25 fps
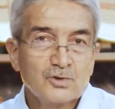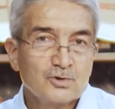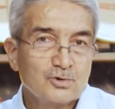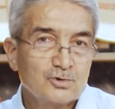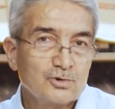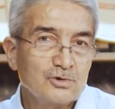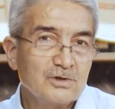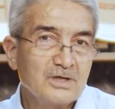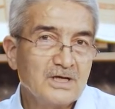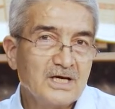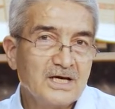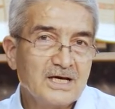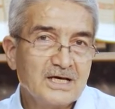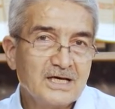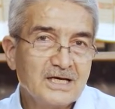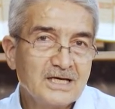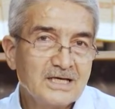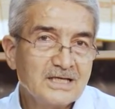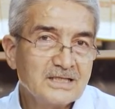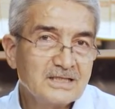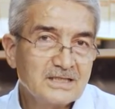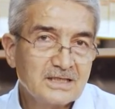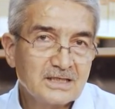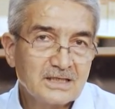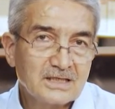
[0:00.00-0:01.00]

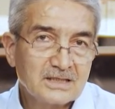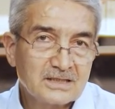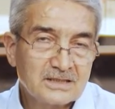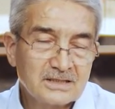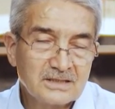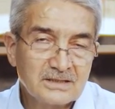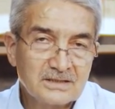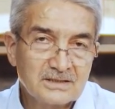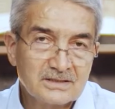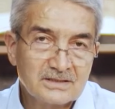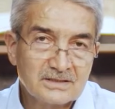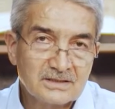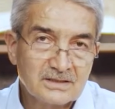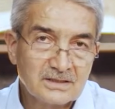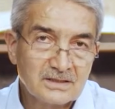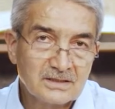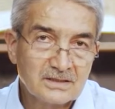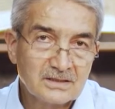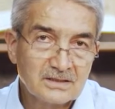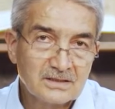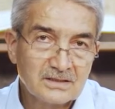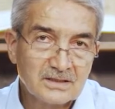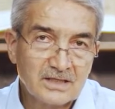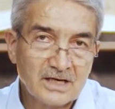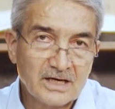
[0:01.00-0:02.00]
Küllehe tekit
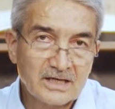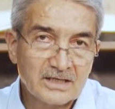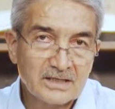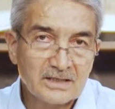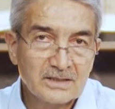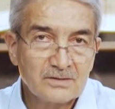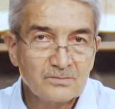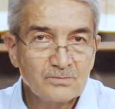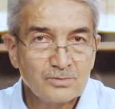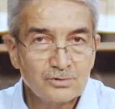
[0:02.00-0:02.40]
yani